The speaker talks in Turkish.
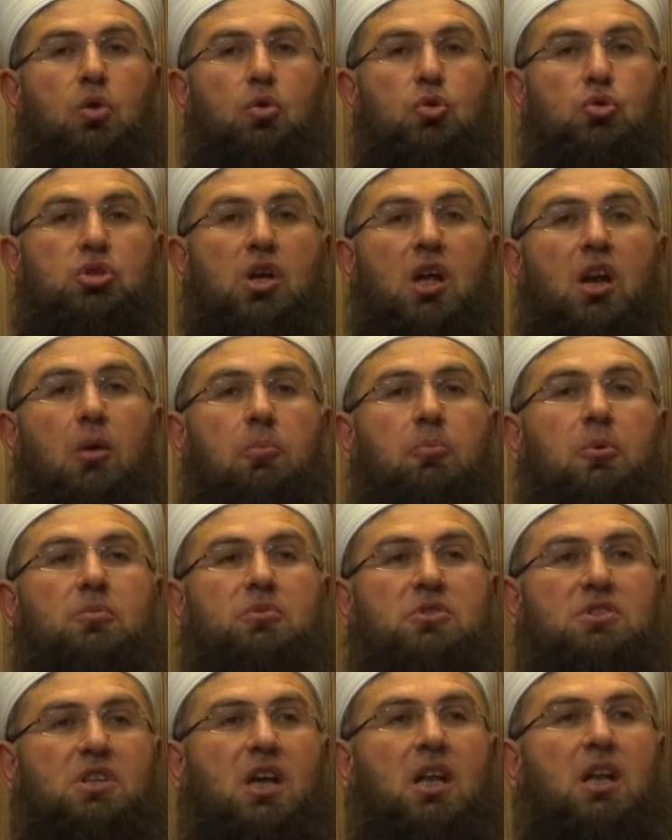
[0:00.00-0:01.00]
Yüce
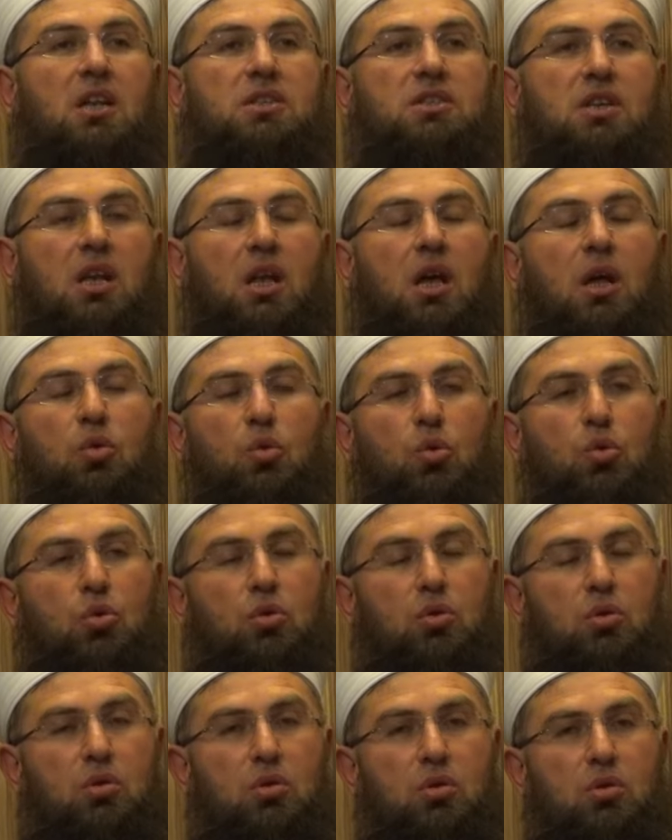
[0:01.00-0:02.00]
Rabbimiz Celle
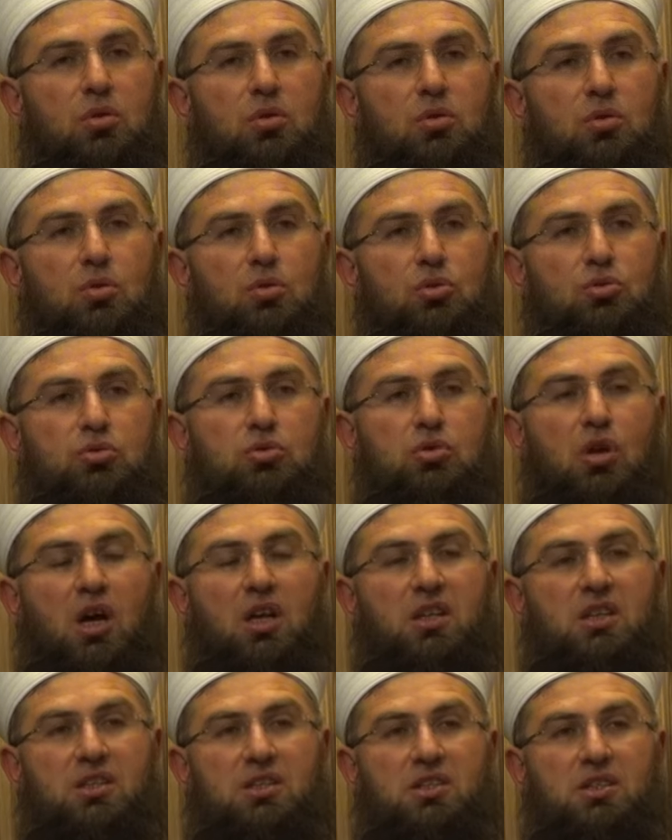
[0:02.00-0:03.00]
Celaluhu kutsu
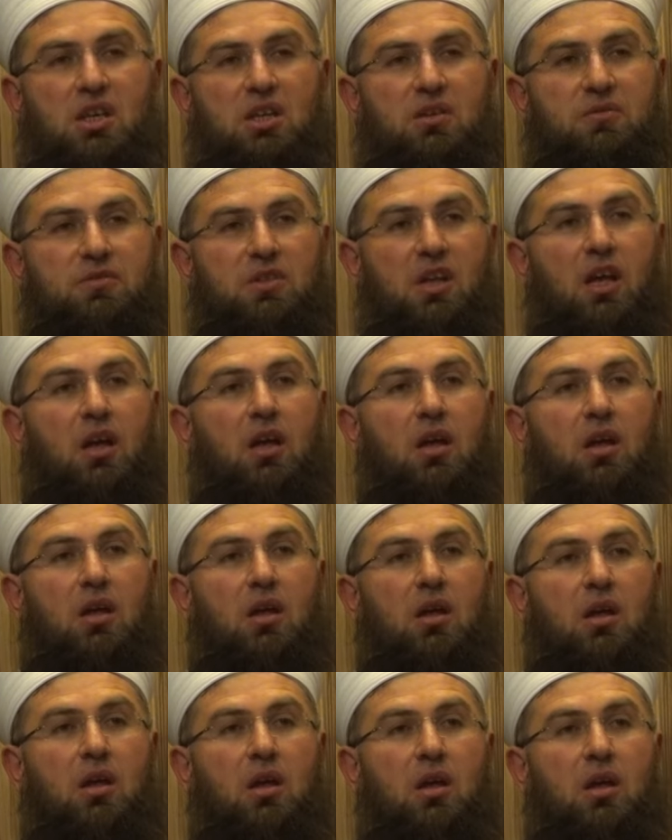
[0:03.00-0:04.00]
hadis-i şerifte
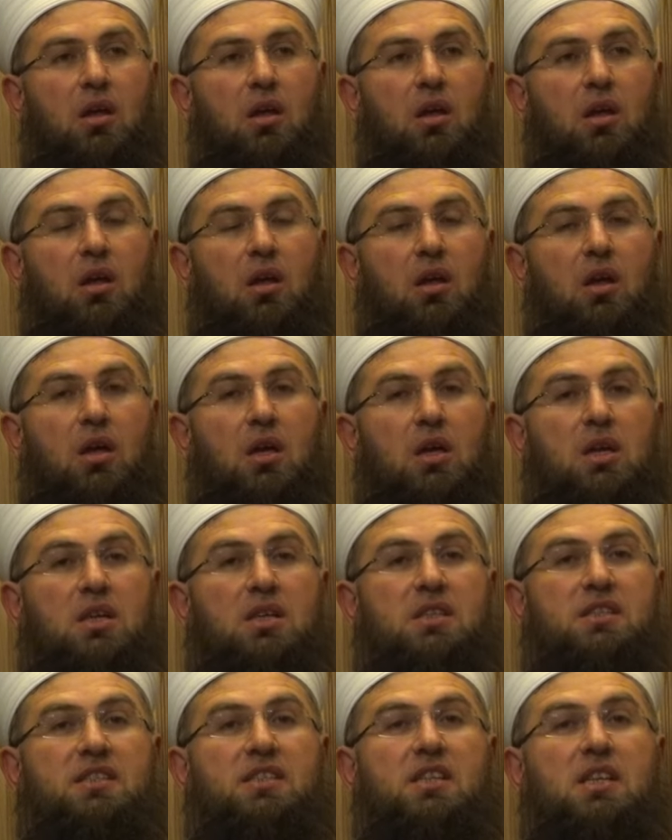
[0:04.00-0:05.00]

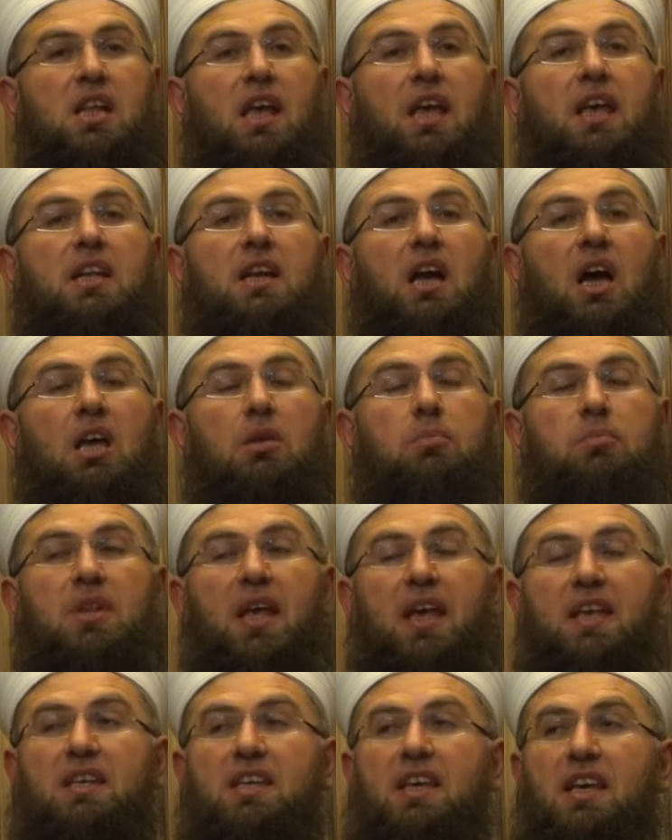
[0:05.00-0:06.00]
sile
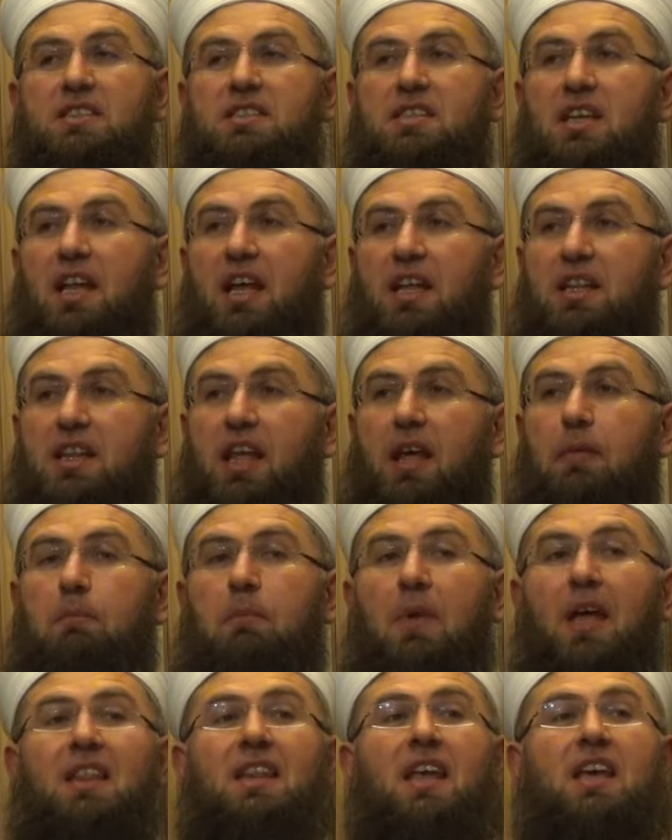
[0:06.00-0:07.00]
rahimden
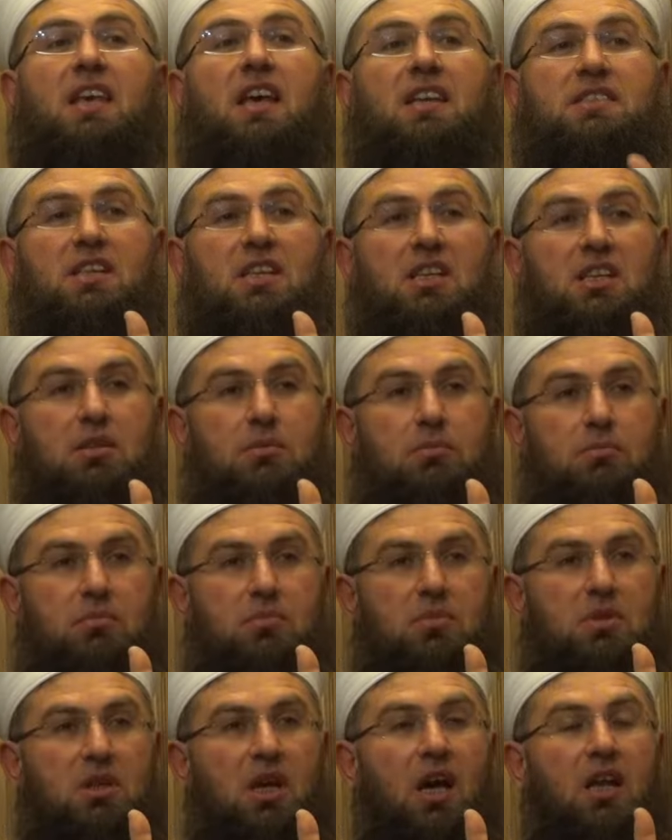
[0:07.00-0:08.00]
kesilenden ben de kesilirim.''
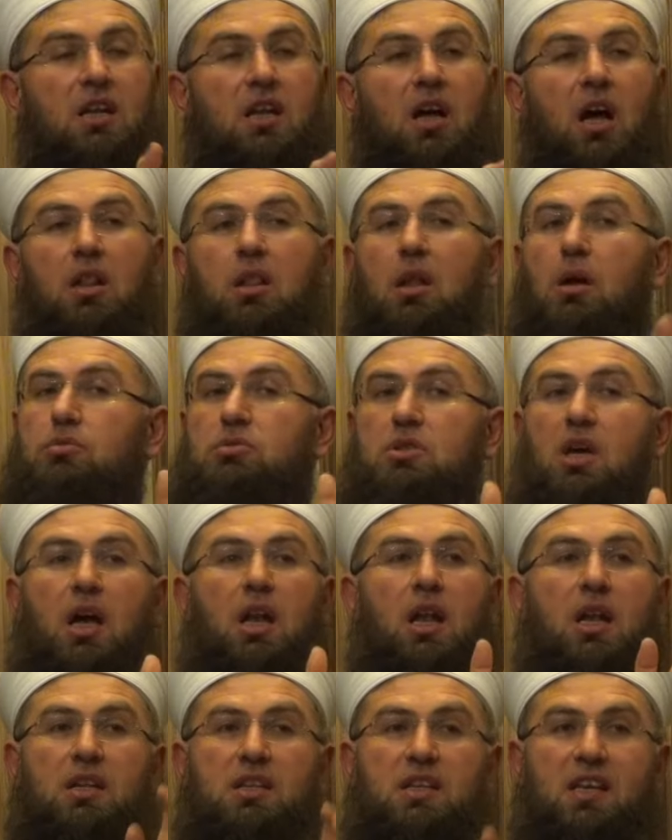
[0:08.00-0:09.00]
Yani Allahu
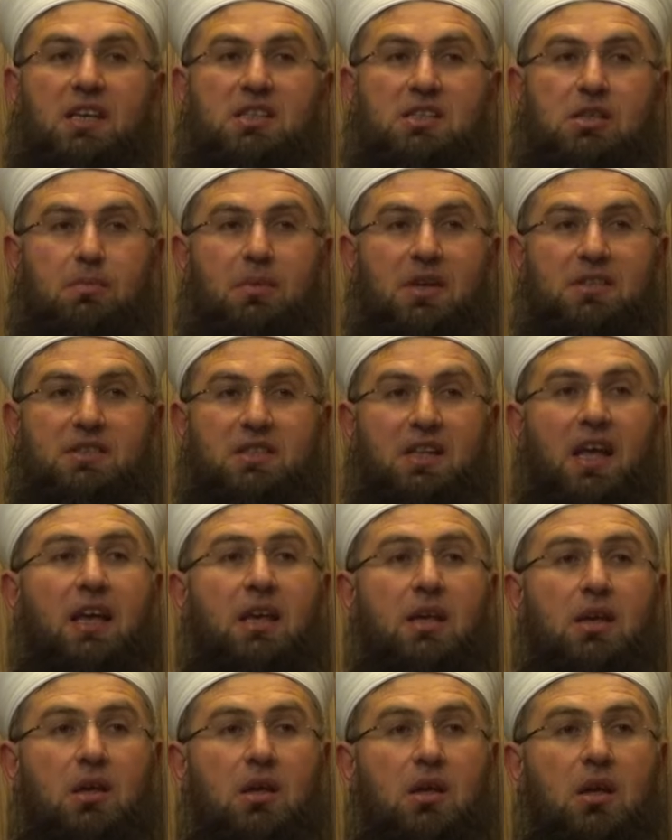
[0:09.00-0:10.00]
Teala'nın kesilmesi
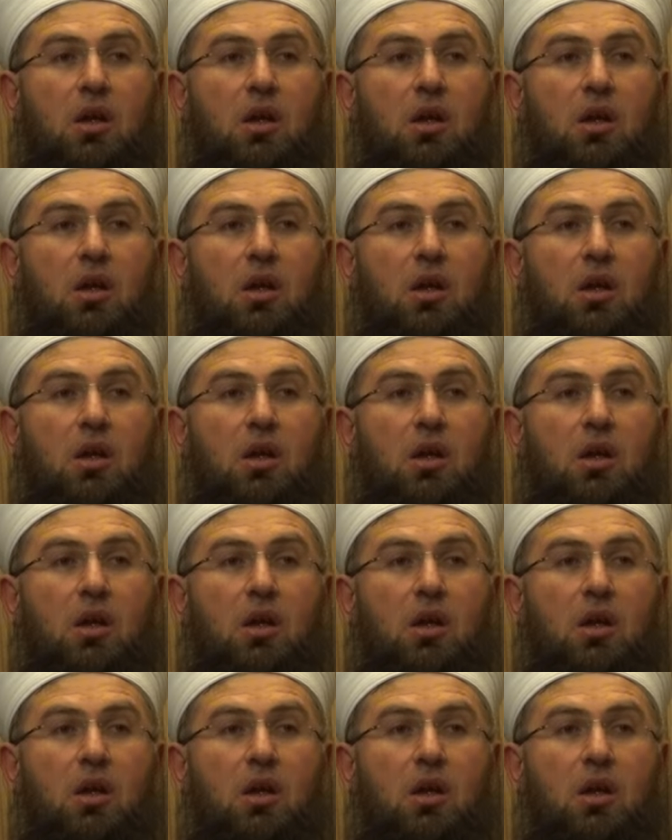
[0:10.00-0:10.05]
ne?